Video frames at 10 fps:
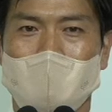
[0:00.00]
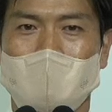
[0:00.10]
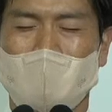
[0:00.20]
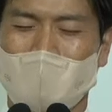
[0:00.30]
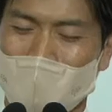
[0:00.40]

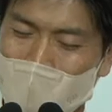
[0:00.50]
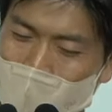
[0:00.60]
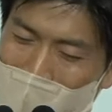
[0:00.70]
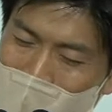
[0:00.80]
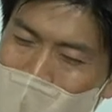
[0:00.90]
성격이
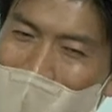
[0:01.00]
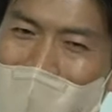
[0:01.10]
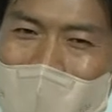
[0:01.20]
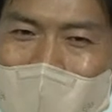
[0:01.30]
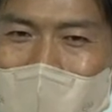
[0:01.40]
좀 안
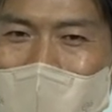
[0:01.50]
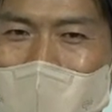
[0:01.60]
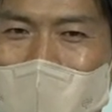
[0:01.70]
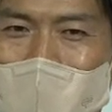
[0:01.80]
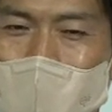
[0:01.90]
좋아.
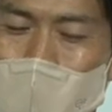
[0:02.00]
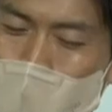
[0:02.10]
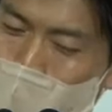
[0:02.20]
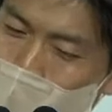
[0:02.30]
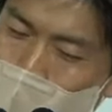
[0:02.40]

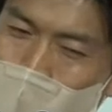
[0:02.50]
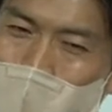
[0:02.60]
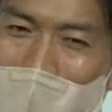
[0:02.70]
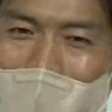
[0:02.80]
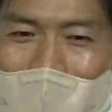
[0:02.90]
공부도 좀
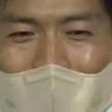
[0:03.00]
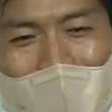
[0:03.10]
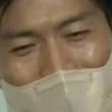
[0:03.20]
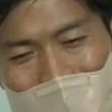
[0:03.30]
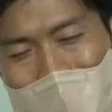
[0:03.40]
못해.
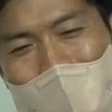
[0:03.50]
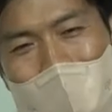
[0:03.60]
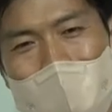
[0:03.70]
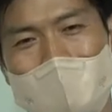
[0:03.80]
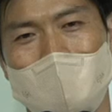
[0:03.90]

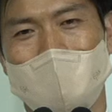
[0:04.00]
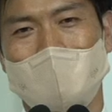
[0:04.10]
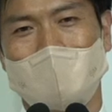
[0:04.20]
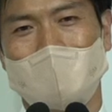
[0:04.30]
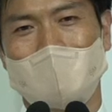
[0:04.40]
게을러.
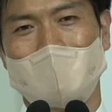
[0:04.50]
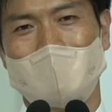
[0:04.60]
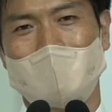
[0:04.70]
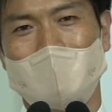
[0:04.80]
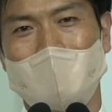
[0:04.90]

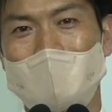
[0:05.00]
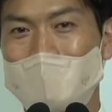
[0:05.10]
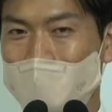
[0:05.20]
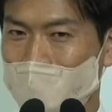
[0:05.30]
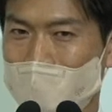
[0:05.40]

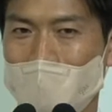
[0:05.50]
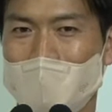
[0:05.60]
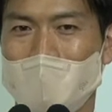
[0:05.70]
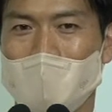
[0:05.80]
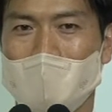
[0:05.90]

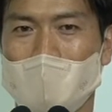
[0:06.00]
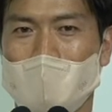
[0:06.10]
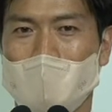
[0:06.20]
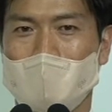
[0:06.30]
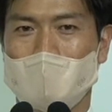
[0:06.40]
그런데
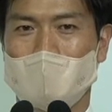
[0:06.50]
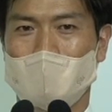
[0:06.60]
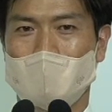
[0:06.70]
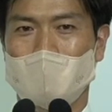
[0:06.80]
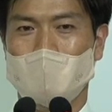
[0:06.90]

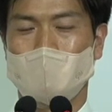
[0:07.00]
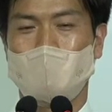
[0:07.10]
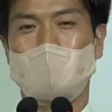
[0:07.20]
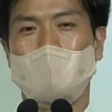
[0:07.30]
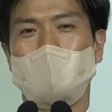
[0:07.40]

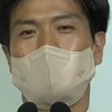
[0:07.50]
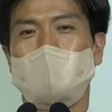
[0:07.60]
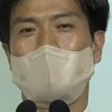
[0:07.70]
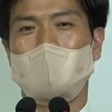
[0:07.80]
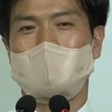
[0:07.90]

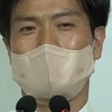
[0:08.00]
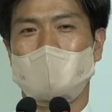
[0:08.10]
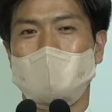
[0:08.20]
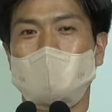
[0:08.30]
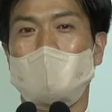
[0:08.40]
독립운동하는
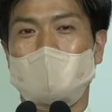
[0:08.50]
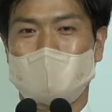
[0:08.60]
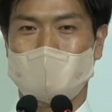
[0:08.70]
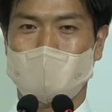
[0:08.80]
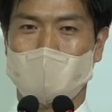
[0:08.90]
사람을
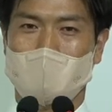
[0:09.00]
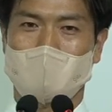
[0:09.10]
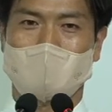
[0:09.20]
도와줬습니다.